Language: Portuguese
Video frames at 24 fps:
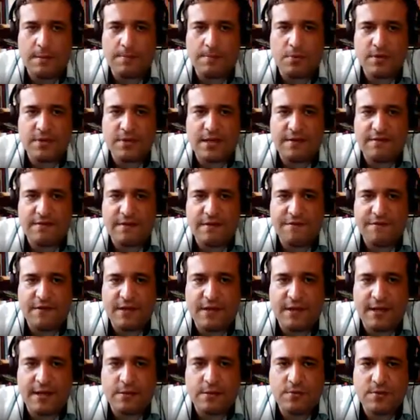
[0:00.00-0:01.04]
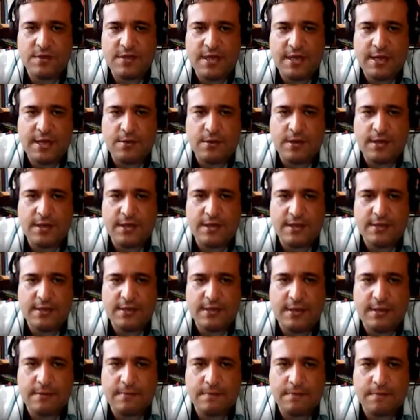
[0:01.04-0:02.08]
E depois ela vai ficar no zero aqui
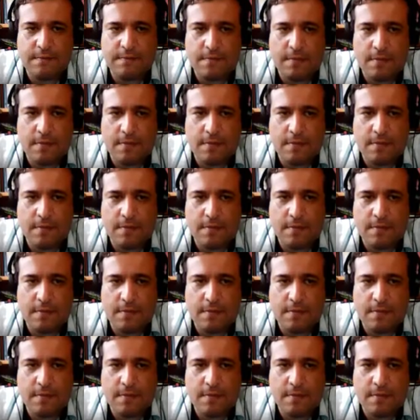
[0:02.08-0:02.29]
assim.